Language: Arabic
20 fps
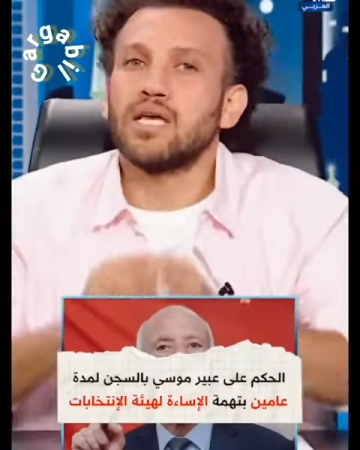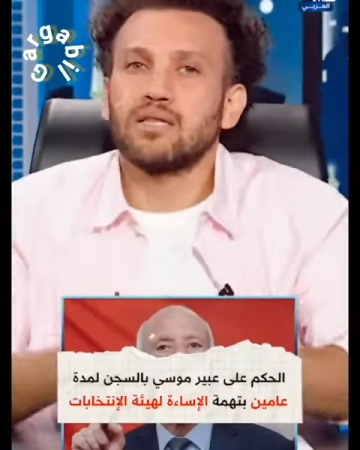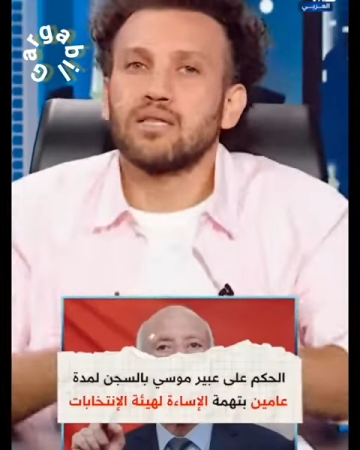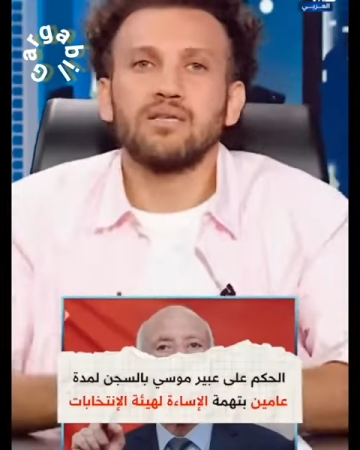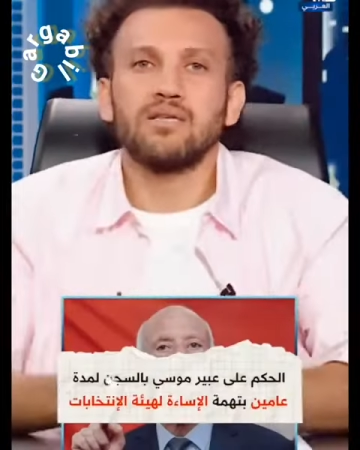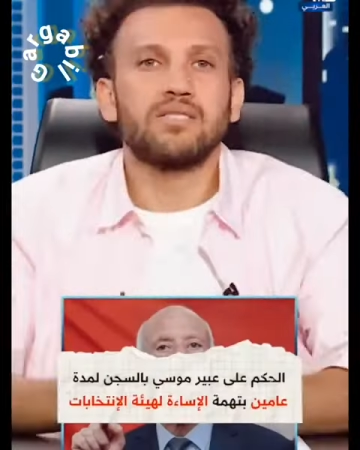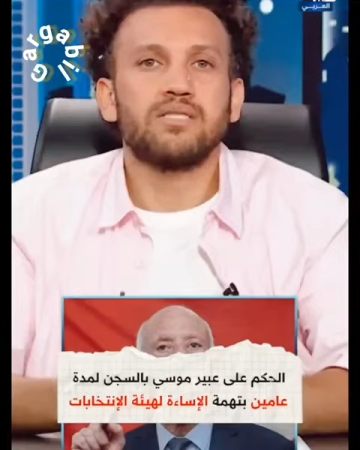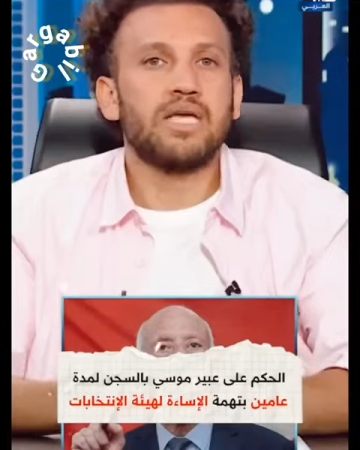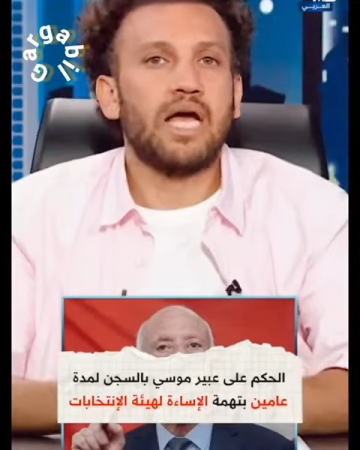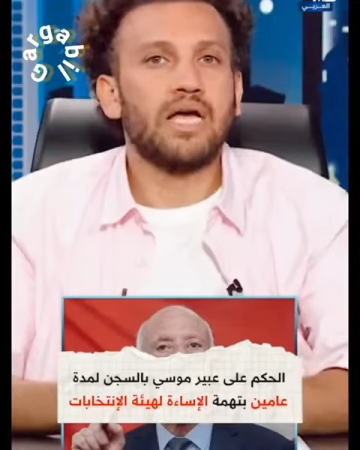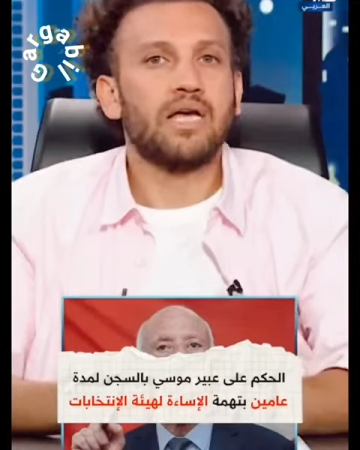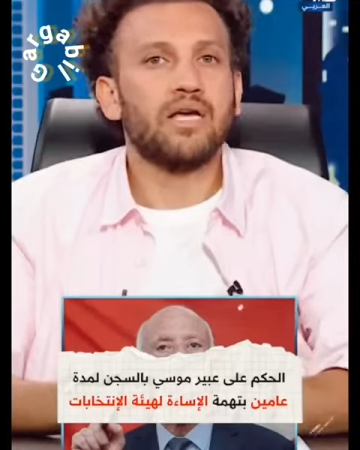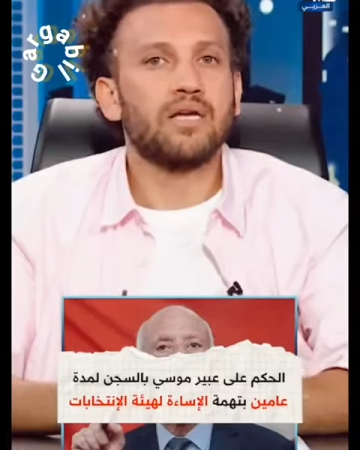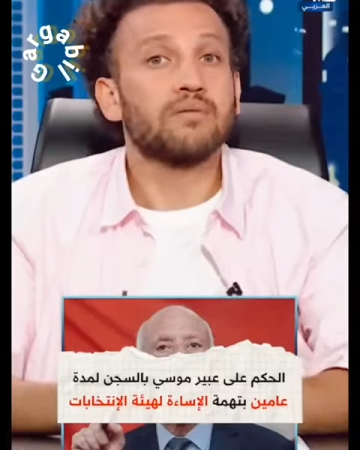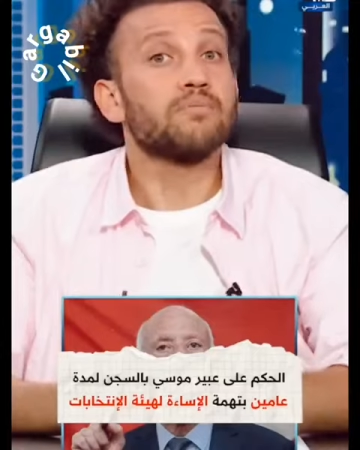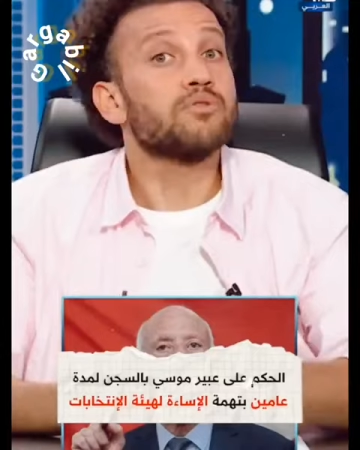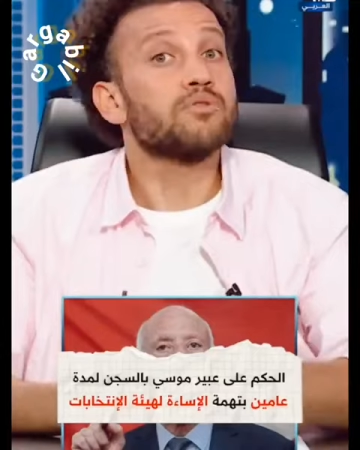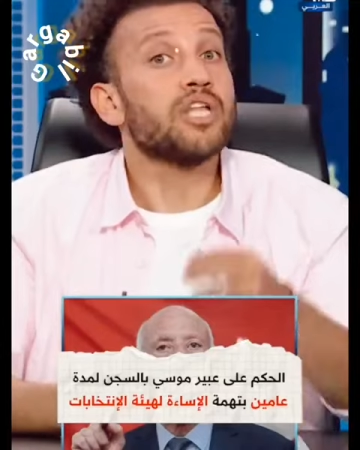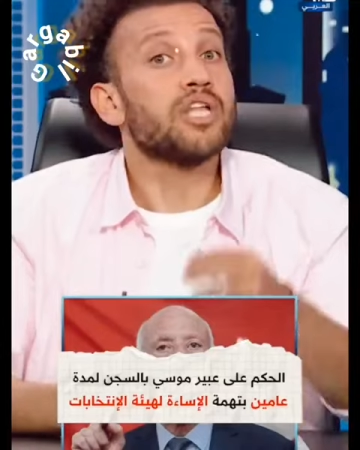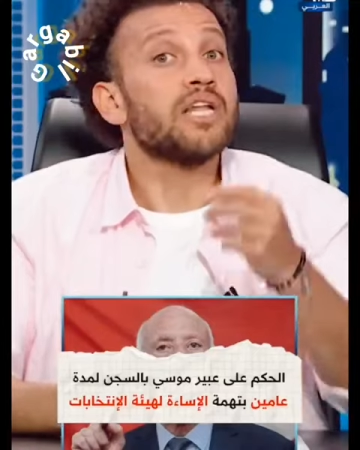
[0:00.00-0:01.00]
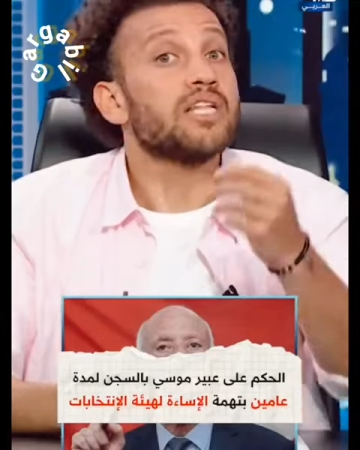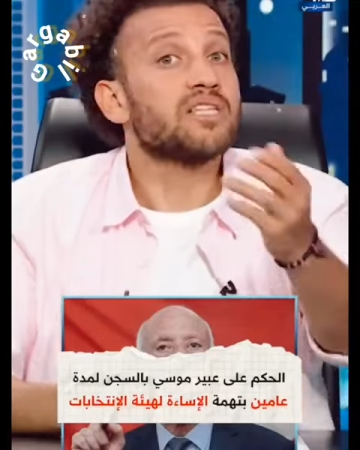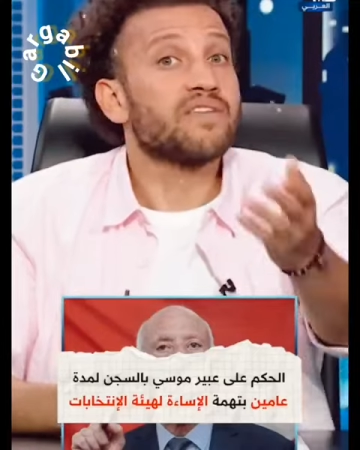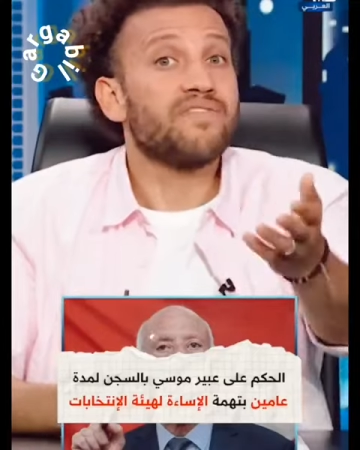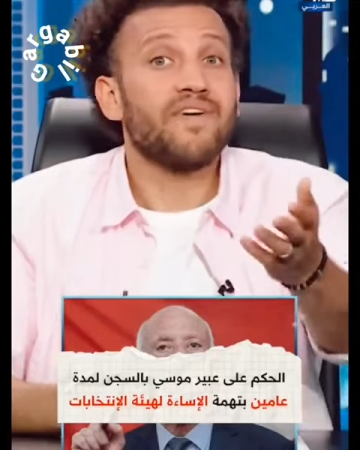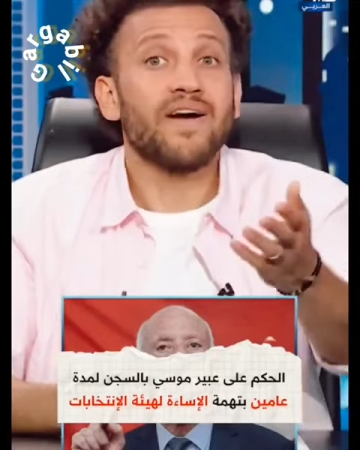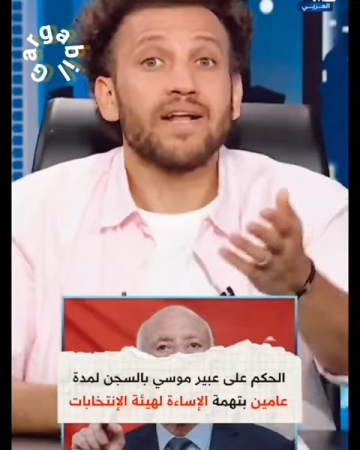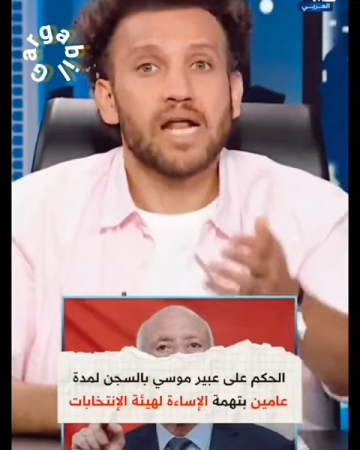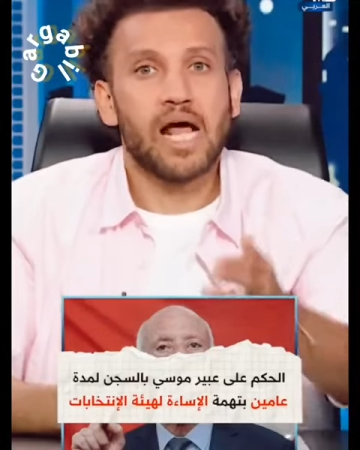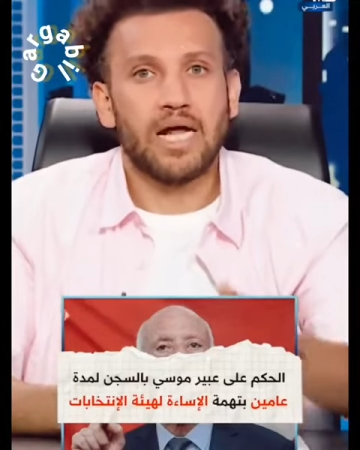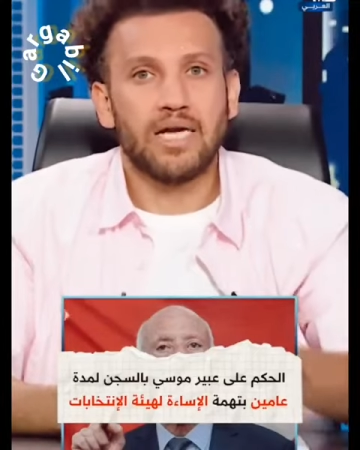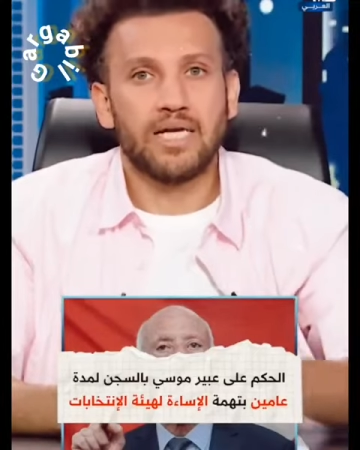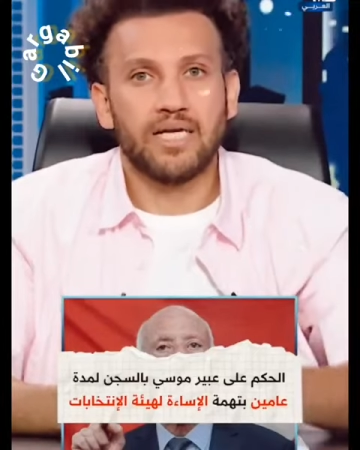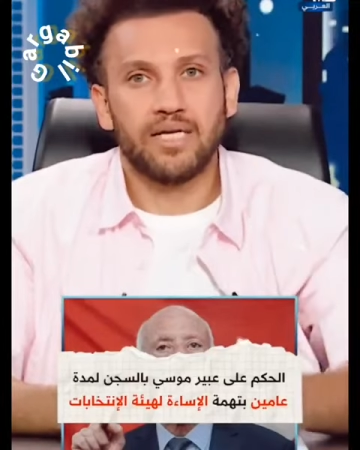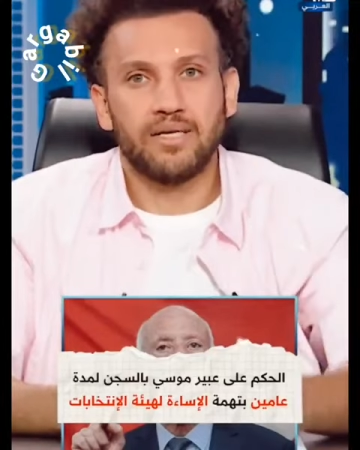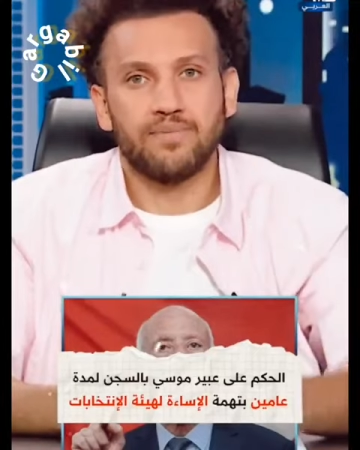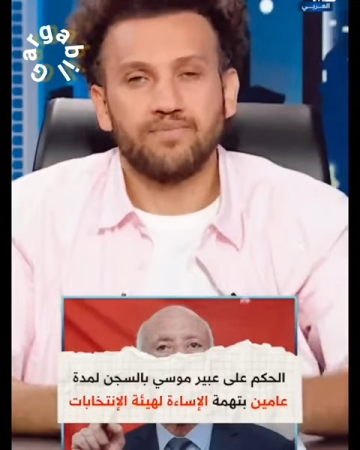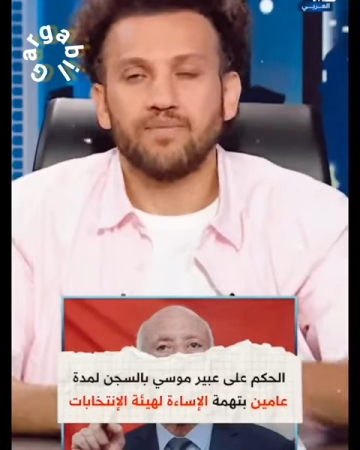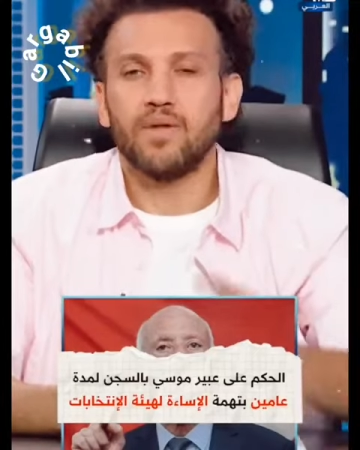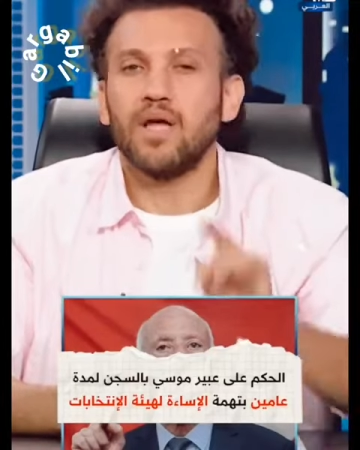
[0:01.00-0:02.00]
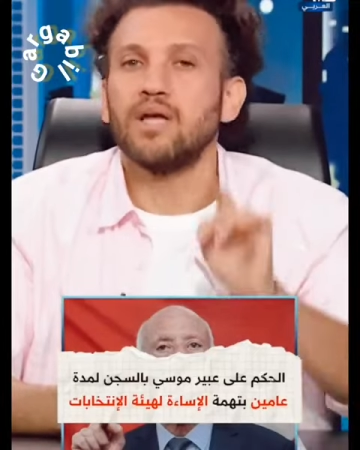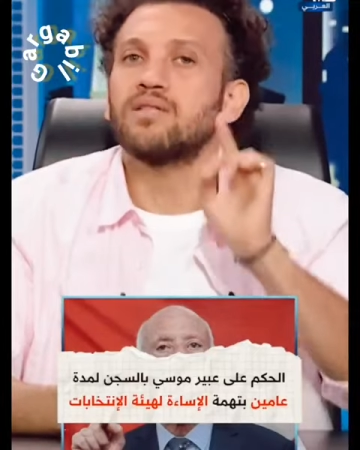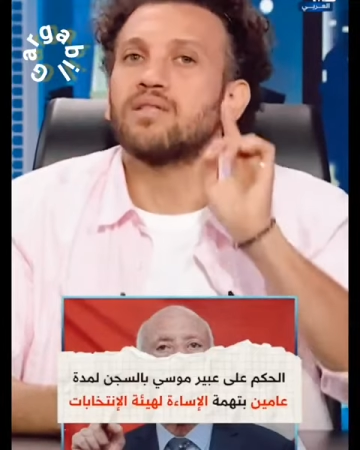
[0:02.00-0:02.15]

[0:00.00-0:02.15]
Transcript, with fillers: سيد قس سعيد مش ده اللي اتفقنا عليه